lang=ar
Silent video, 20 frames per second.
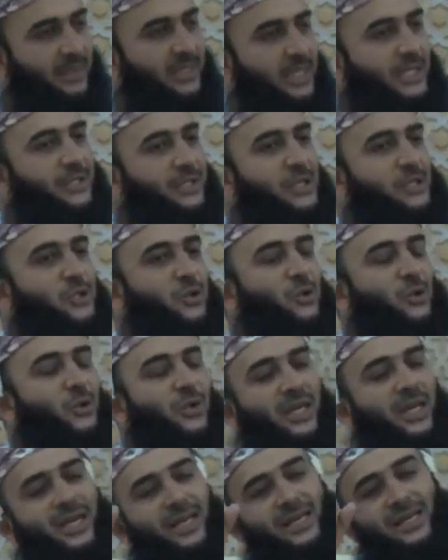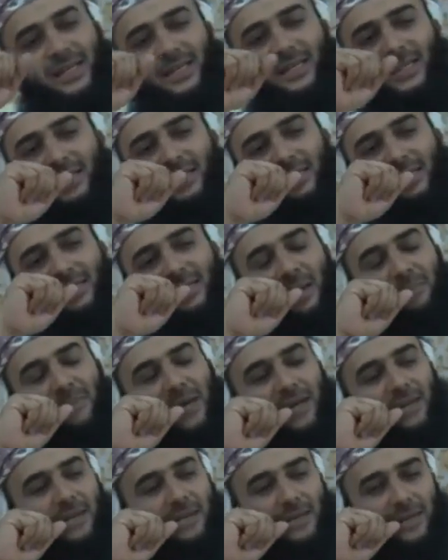يتجهون
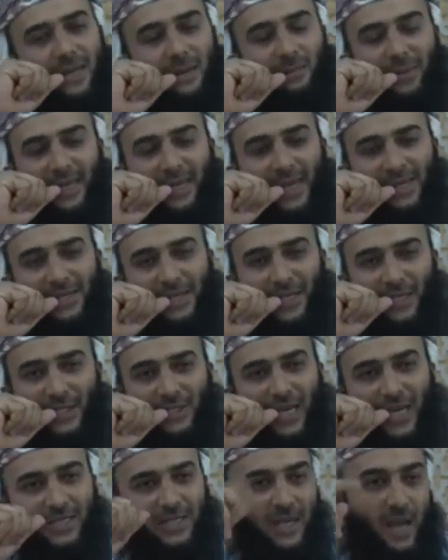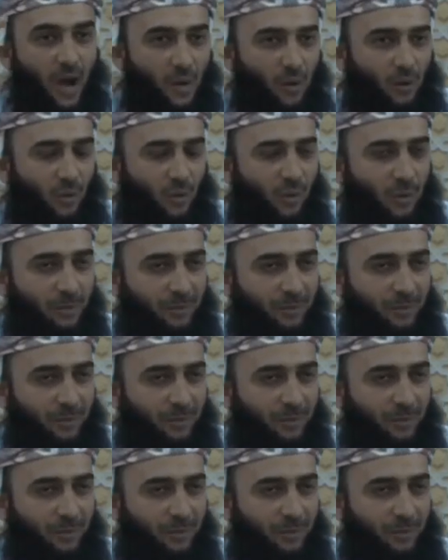شمالا إلى بلاد الحجاز أو